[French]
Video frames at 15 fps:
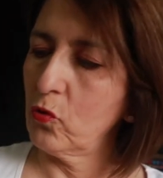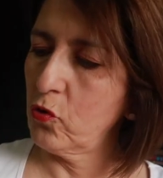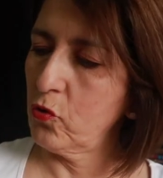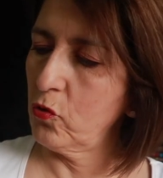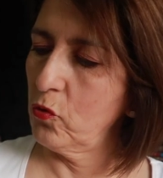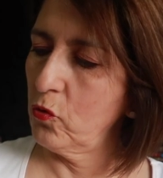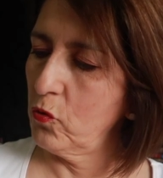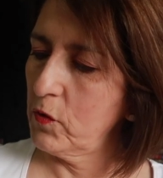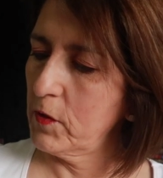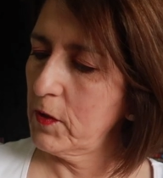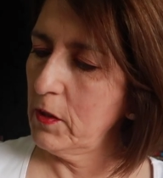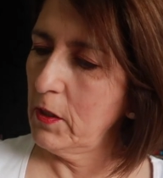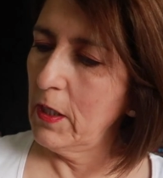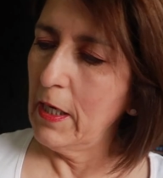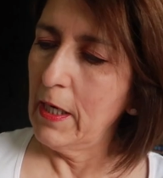de choses.
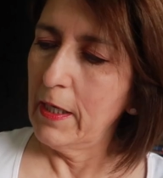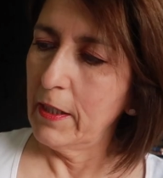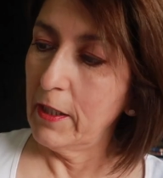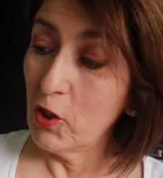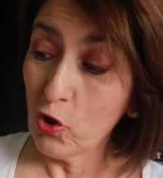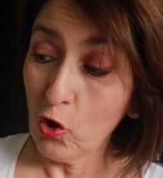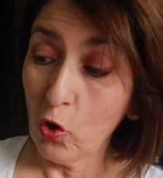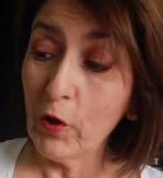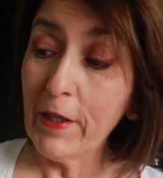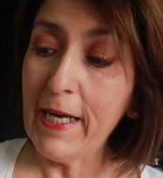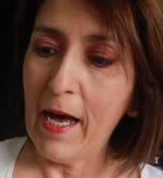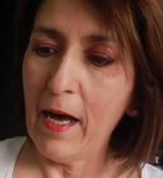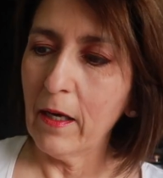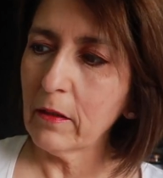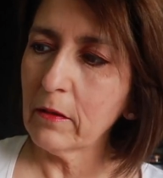Et je
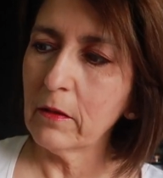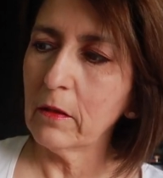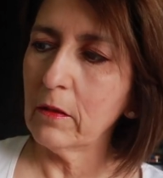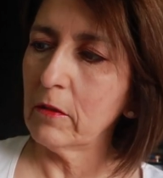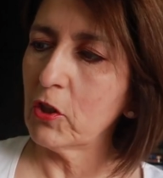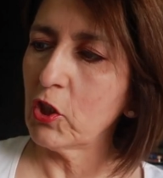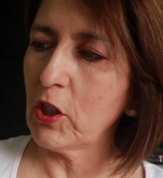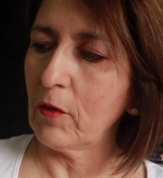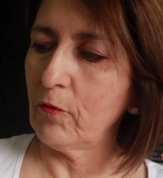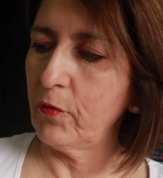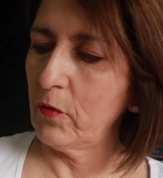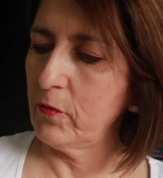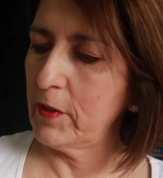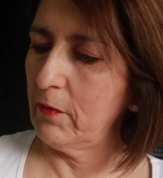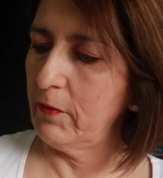regarde, chaque
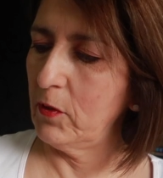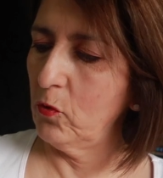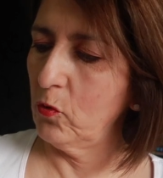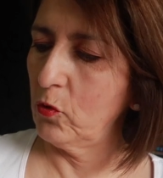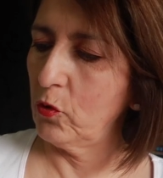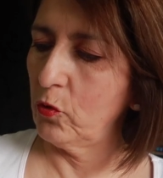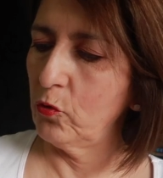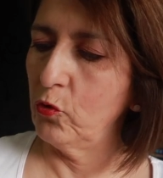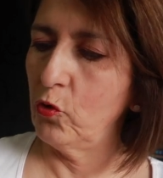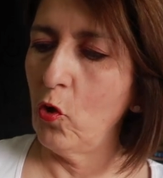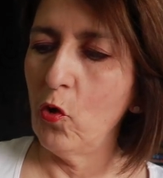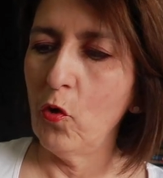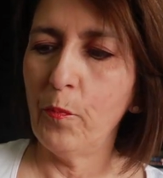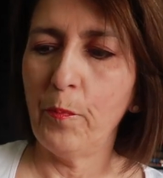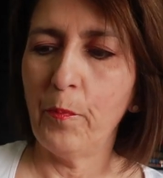fois vous avez donc
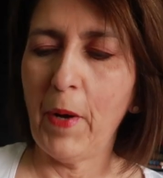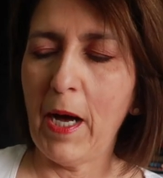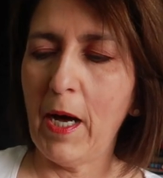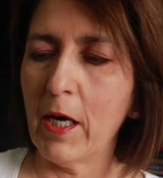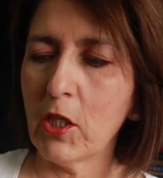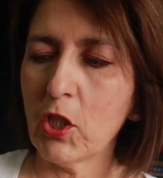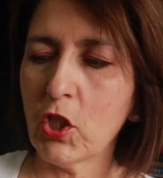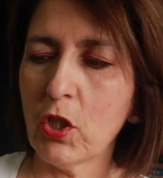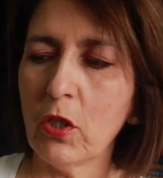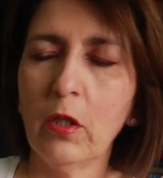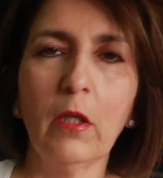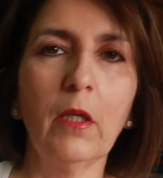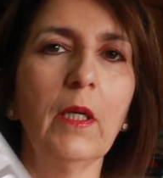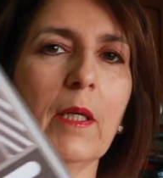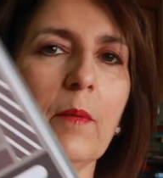deux pages,
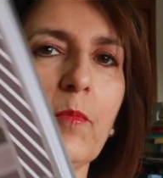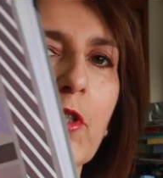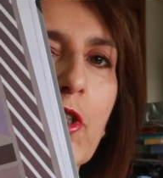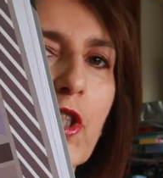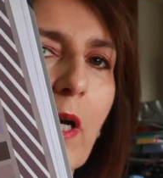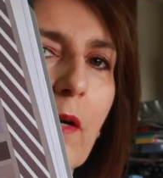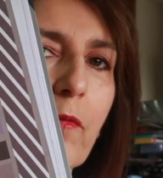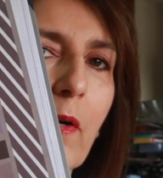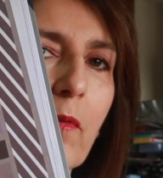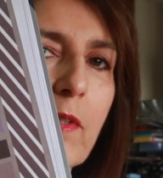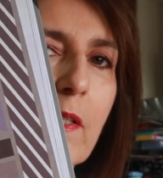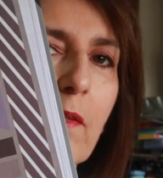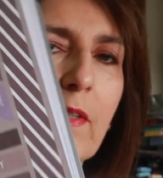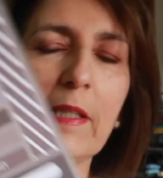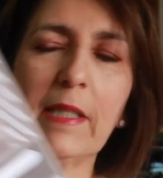puis chaque fois
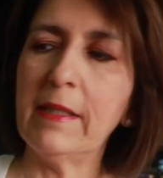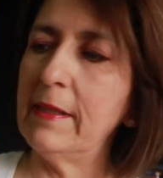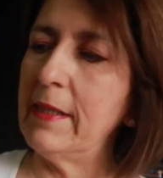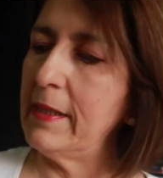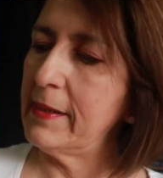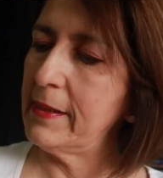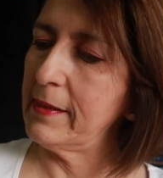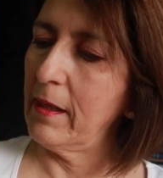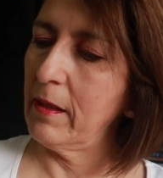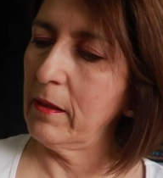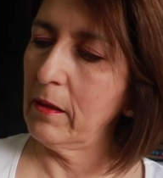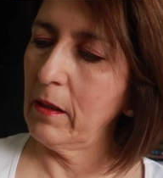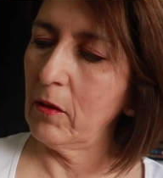vous avez des dessins.